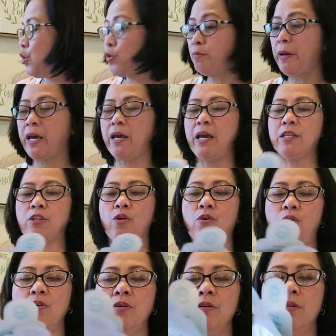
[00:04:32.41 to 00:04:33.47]
Yung may,
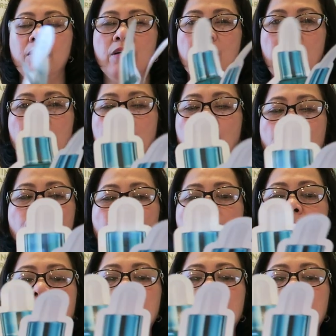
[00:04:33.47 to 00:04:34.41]
ito, ito yung